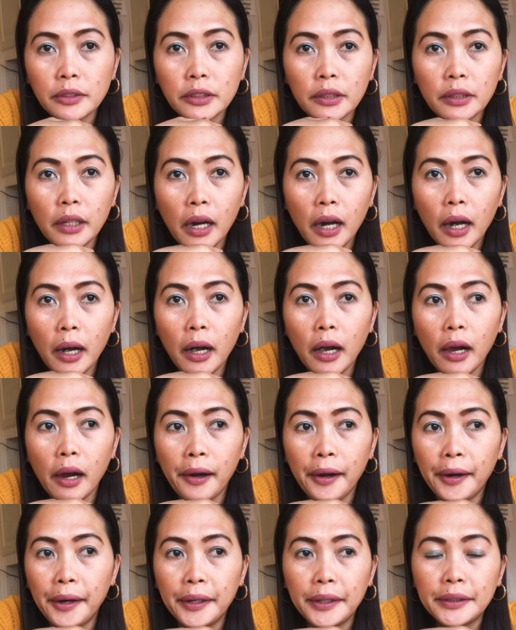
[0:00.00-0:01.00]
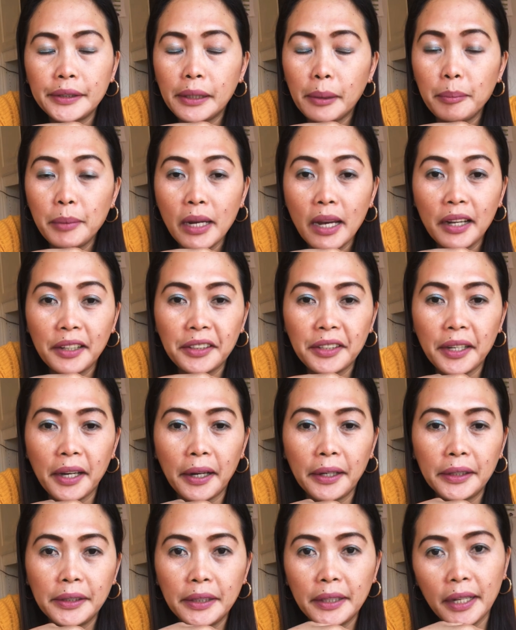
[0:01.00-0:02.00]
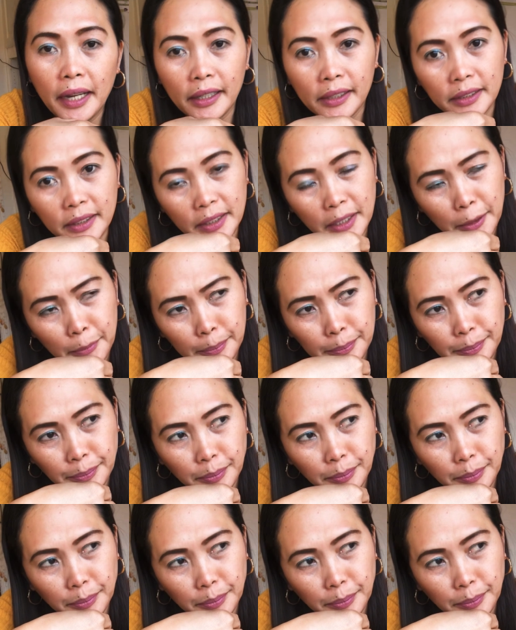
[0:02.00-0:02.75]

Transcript: Kagabi lang niya inaccept.